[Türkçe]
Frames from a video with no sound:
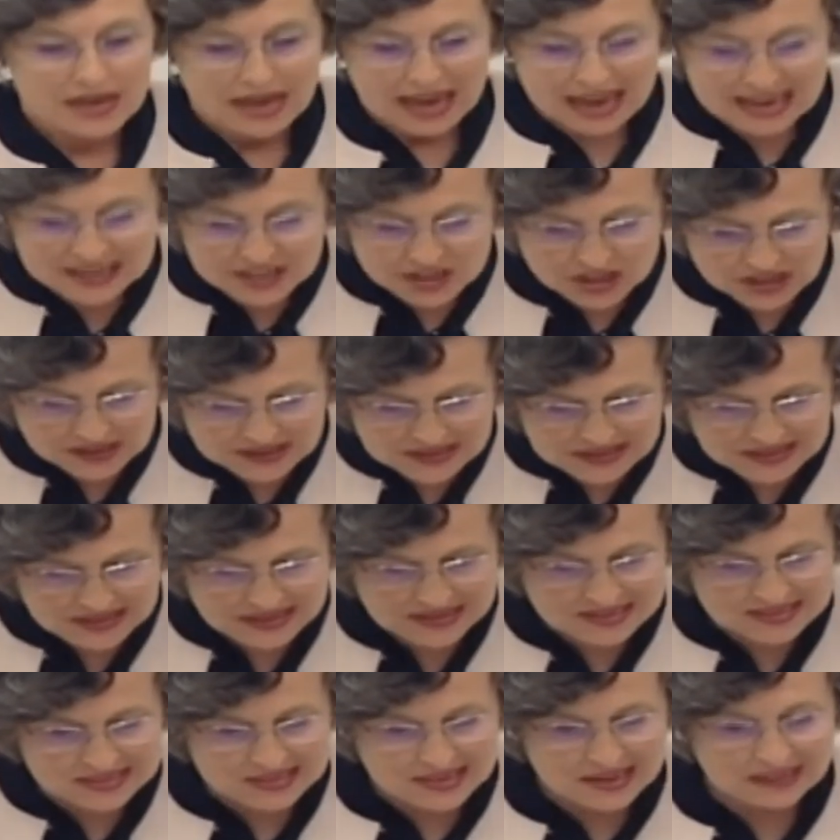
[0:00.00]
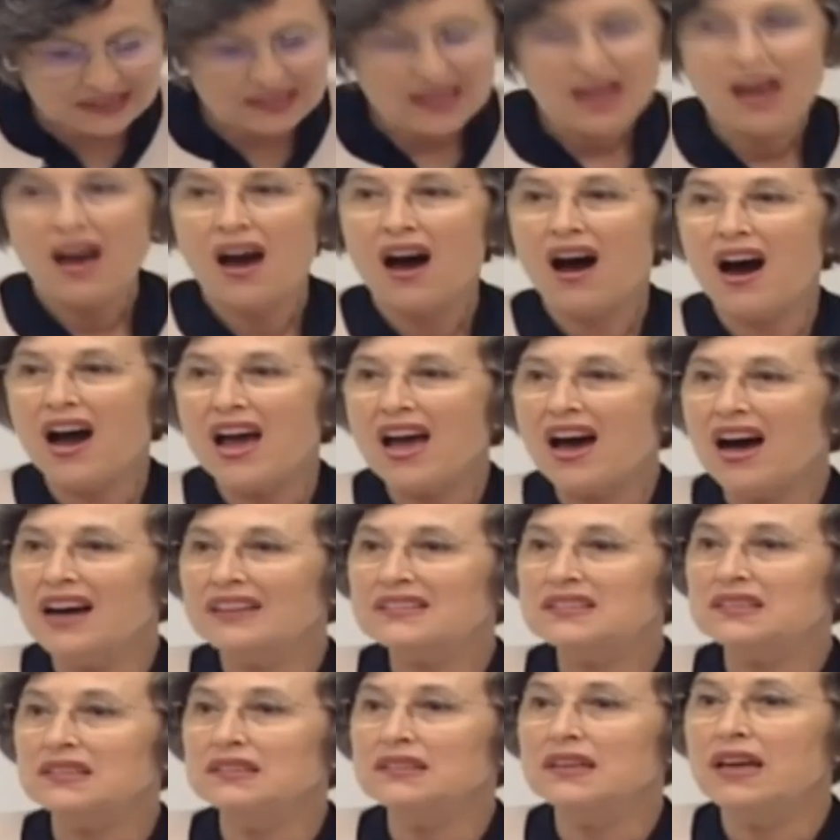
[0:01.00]
Eşitsizlik
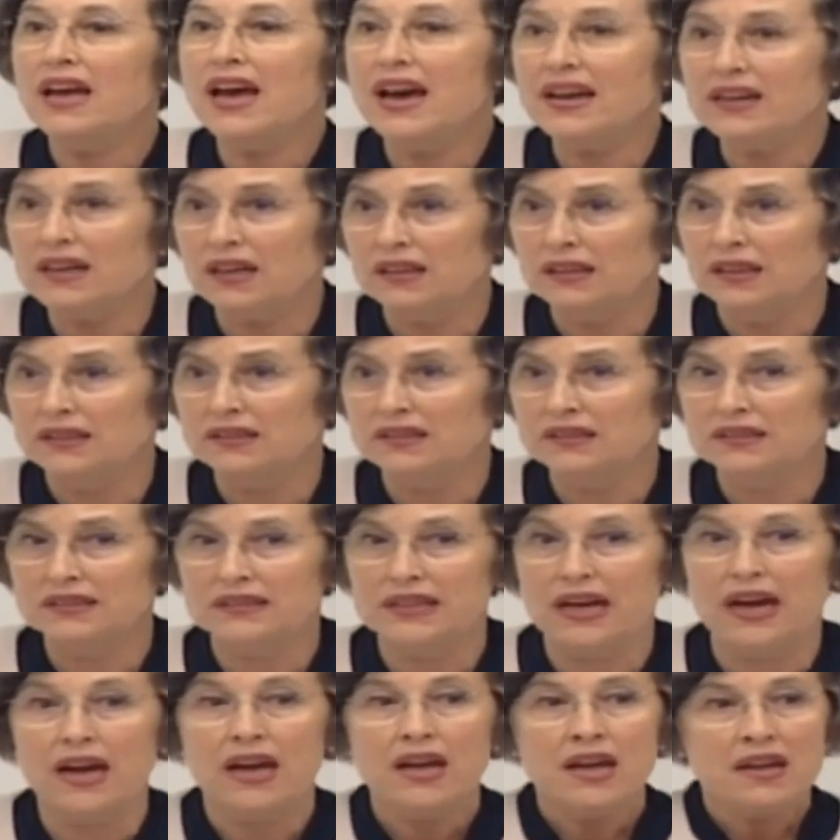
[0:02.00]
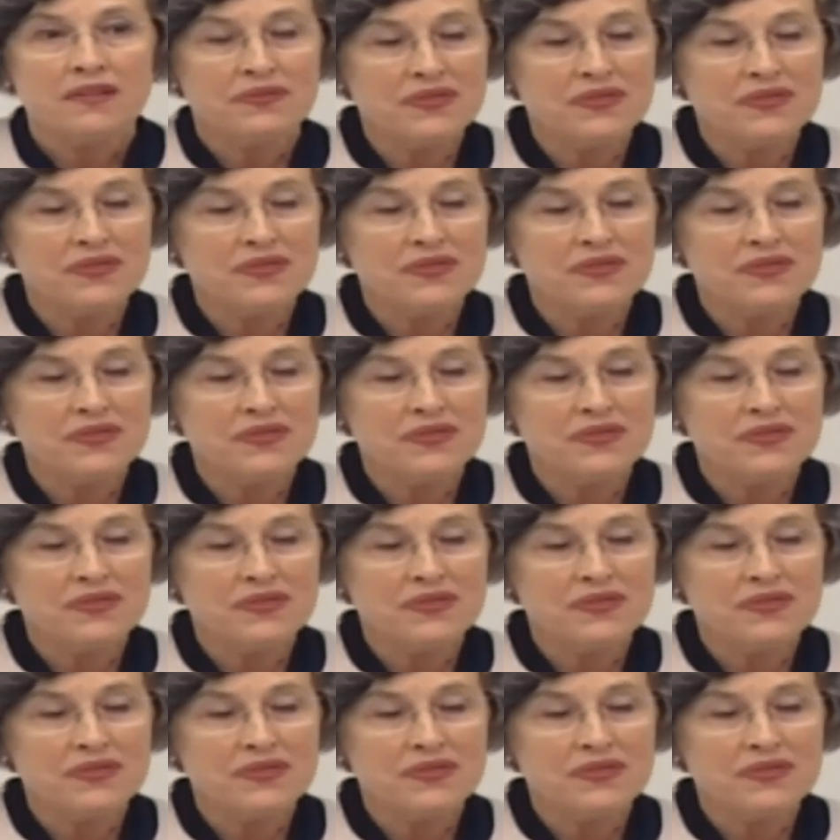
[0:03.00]
hayatın her alanında.